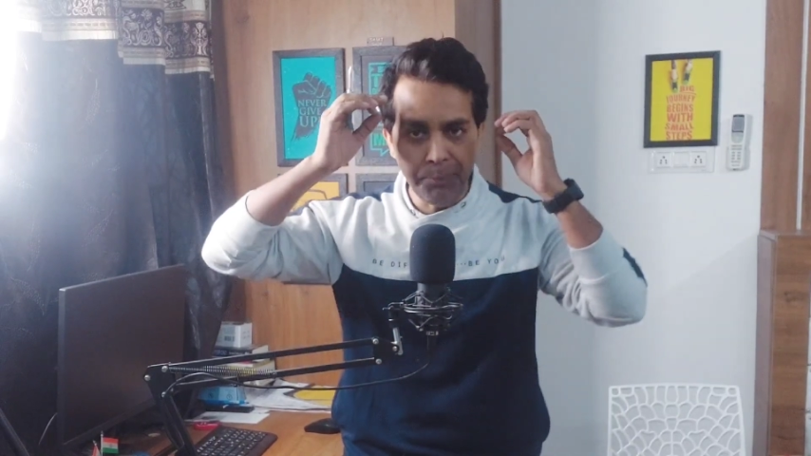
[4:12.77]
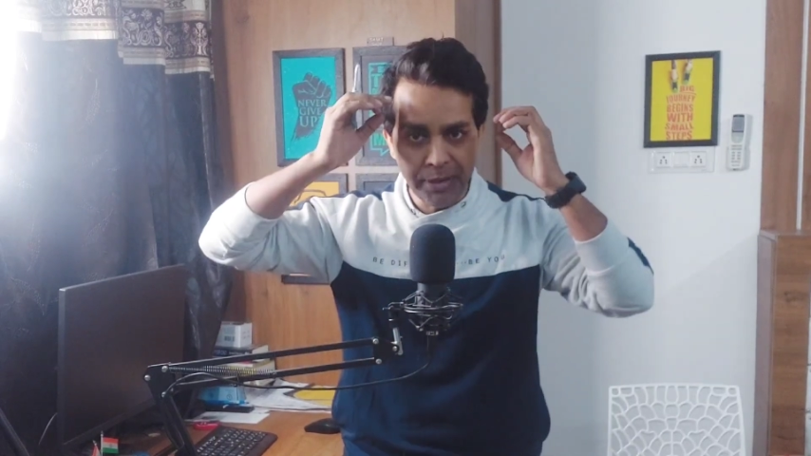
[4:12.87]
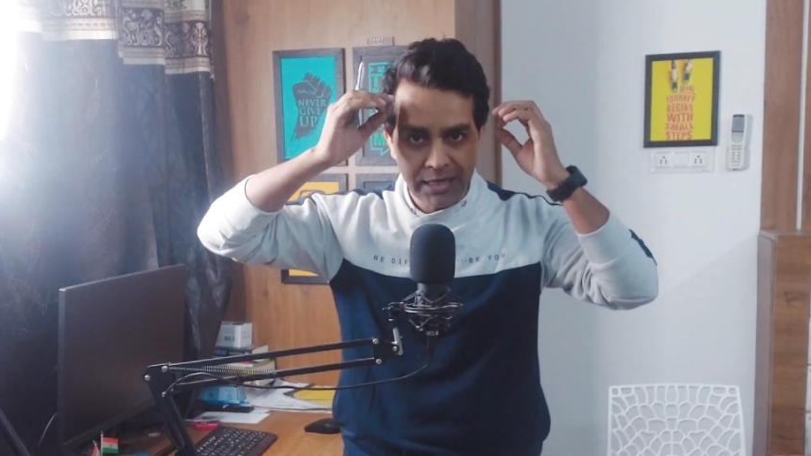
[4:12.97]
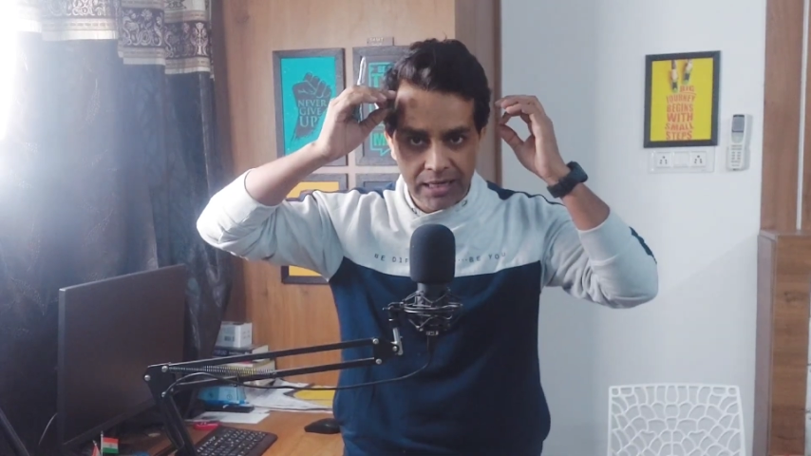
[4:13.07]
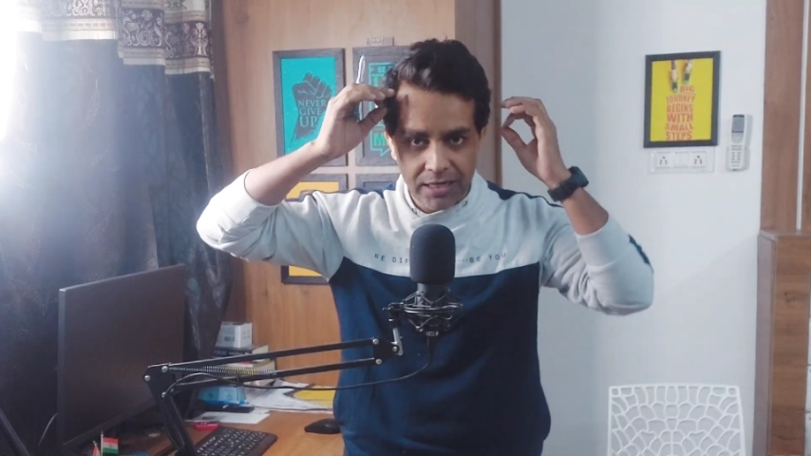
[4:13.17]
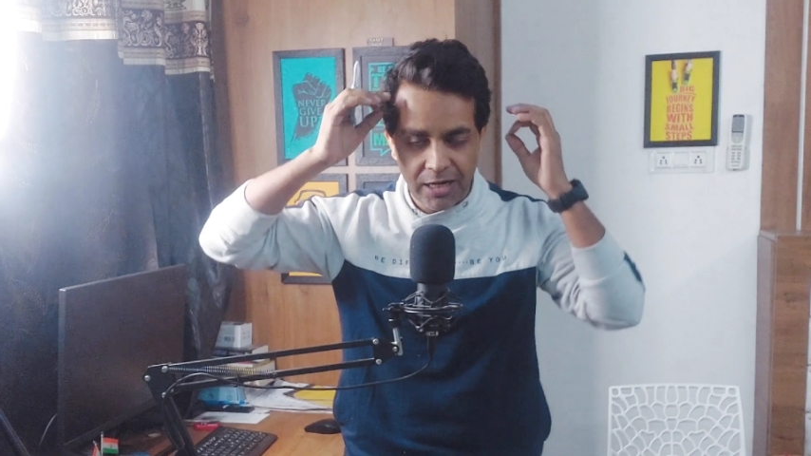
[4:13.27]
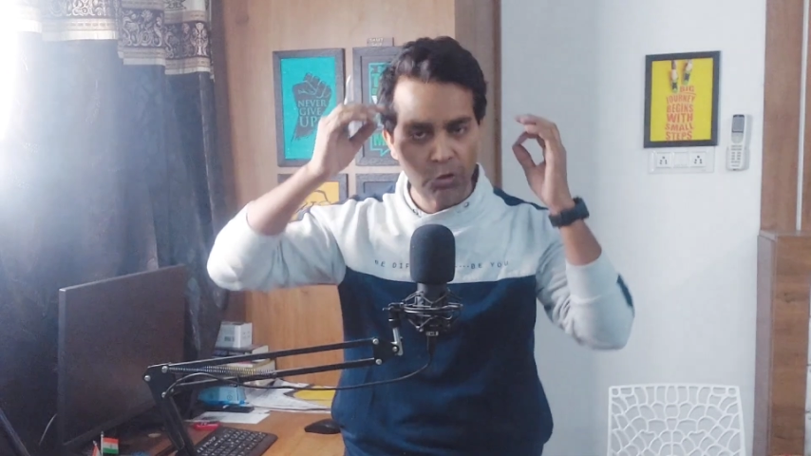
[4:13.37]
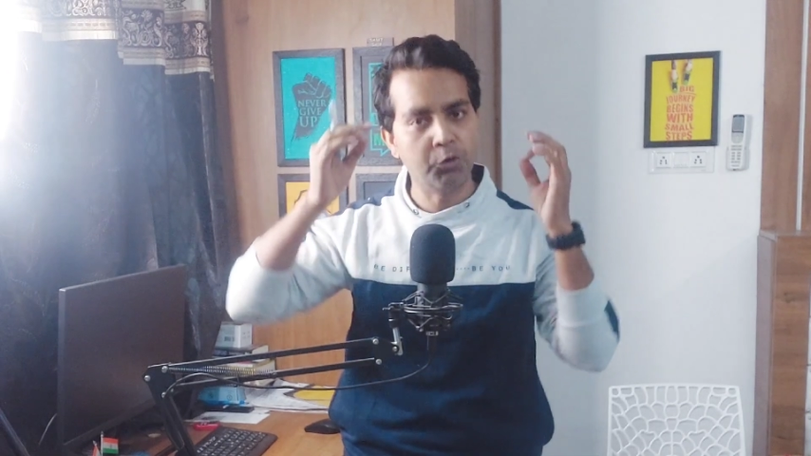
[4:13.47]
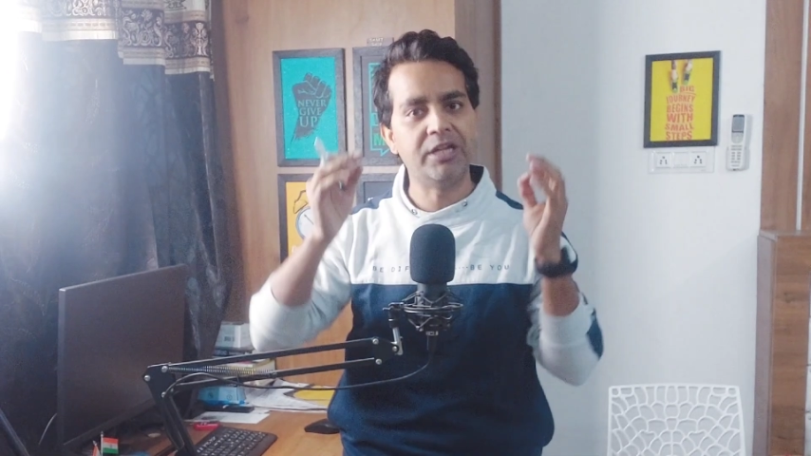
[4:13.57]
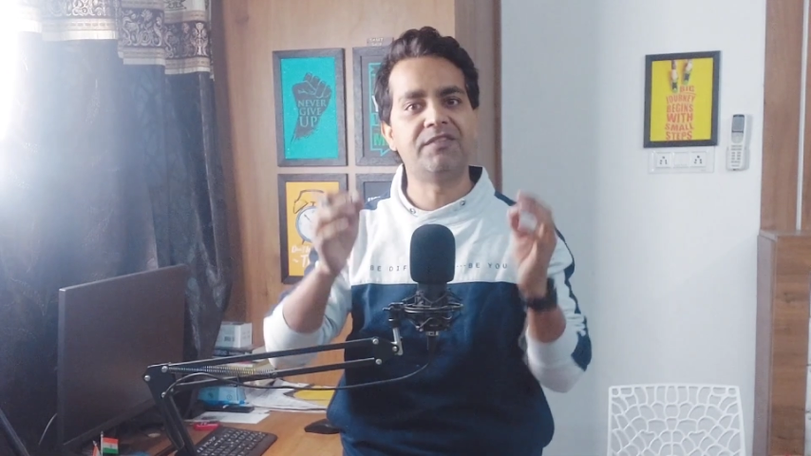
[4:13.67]
बेड़ा गरक
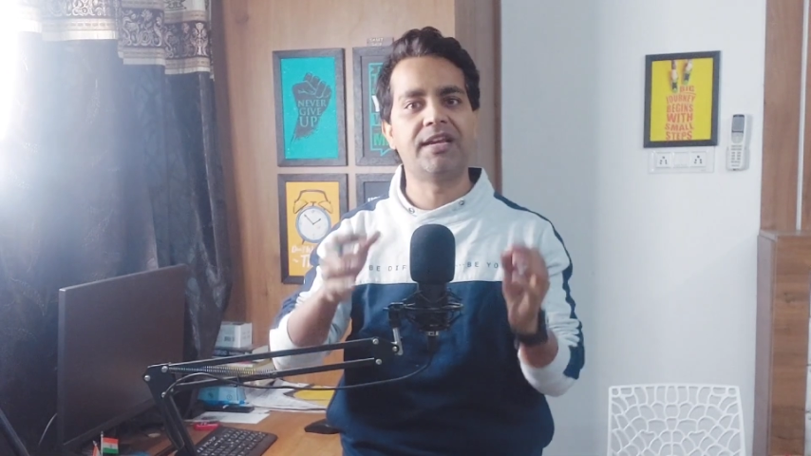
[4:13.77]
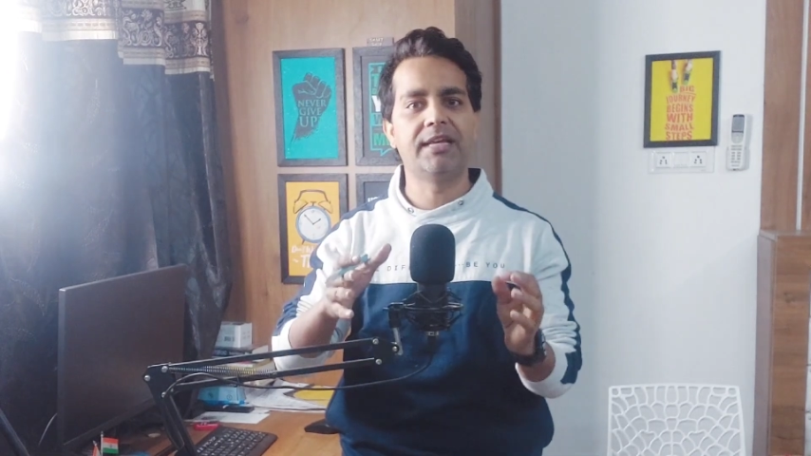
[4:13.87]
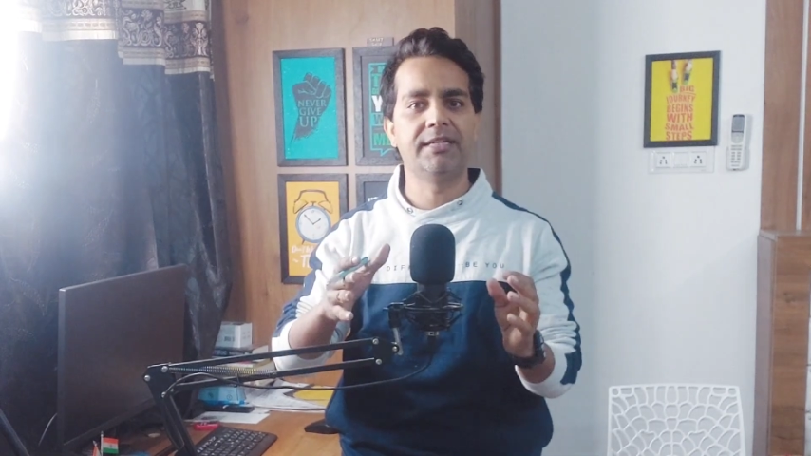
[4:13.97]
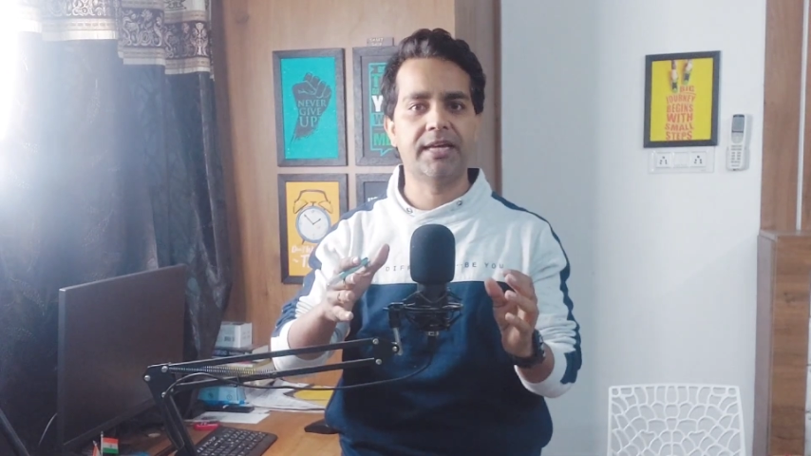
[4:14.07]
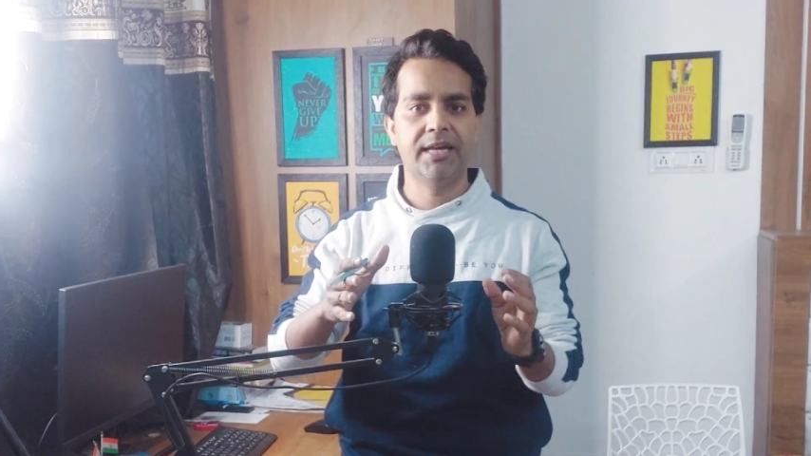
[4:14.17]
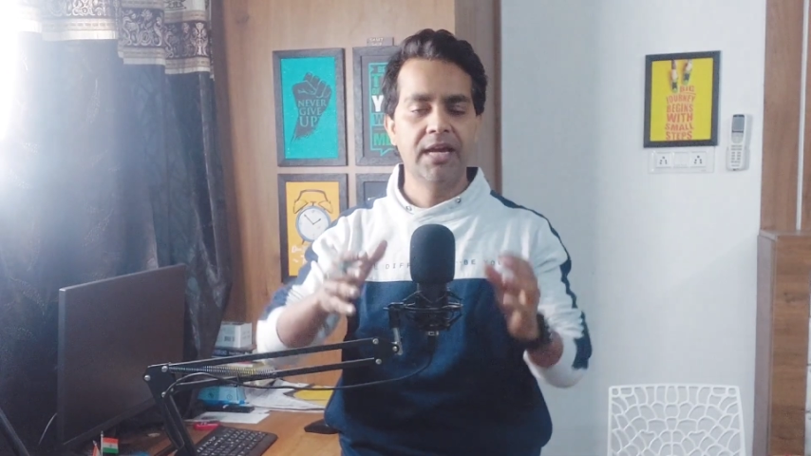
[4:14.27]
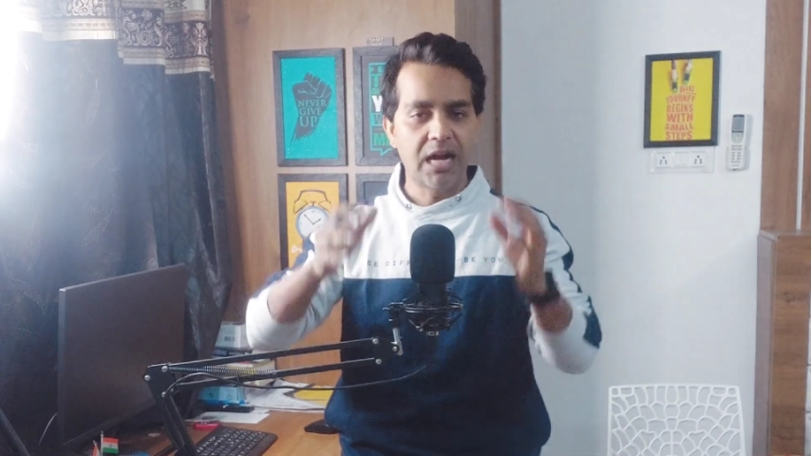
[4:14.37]
होने वाला ही है